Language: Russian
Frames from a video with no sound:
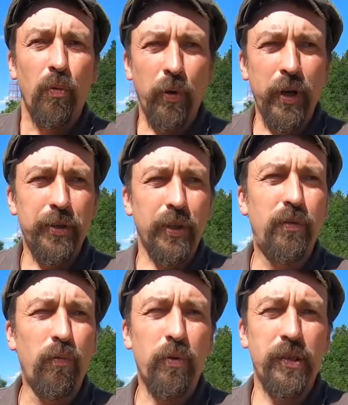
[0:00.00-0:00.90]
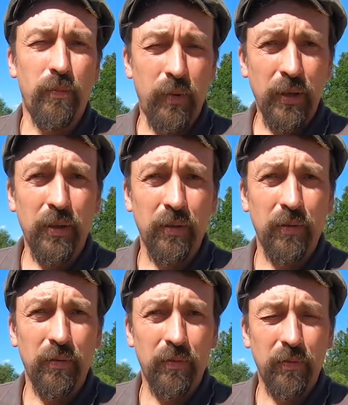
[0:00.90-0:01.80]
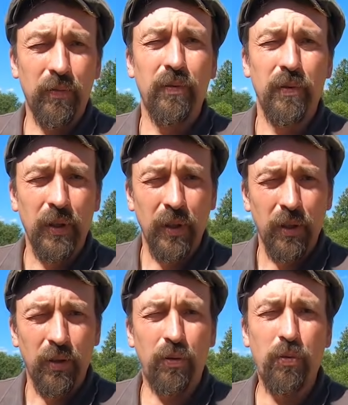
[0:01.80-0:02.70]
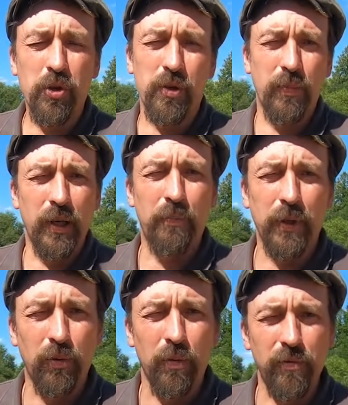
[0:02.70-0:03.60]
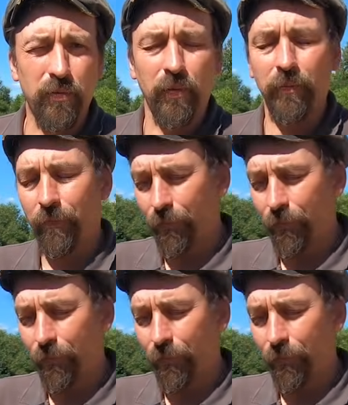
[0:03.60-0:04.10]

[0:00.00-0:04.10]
у этих двух собак тоже были потомства.